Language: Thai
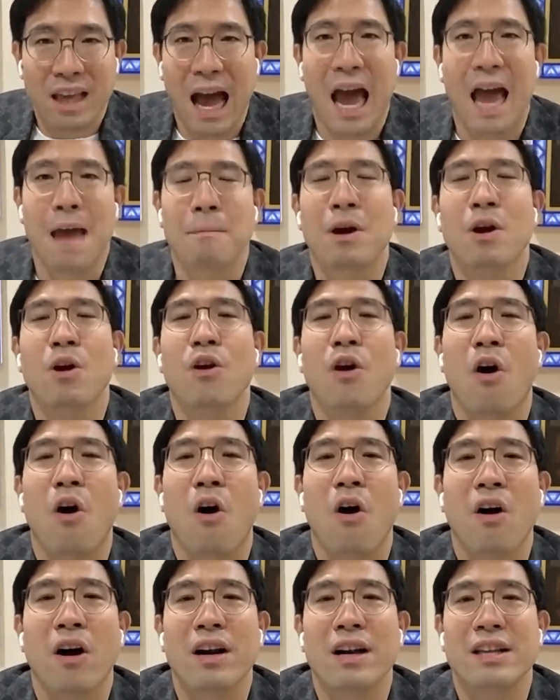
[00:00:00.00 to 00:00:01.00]
ขายไม่ค่อยอ
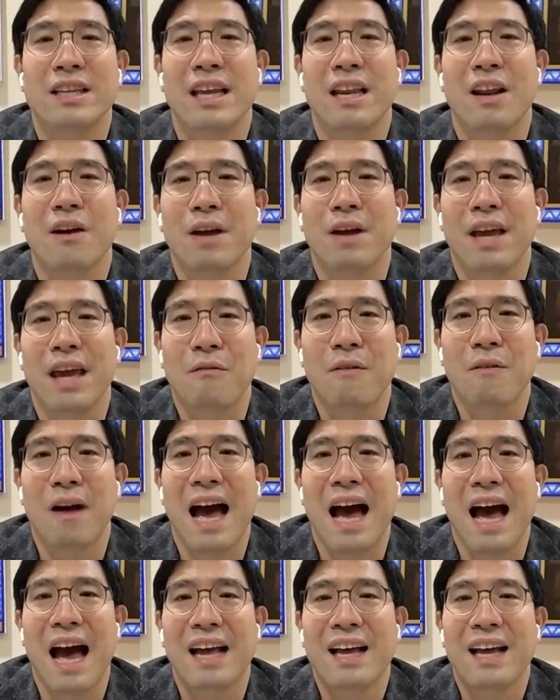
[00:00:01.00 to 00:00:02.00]
อกที่เราเห็นว่า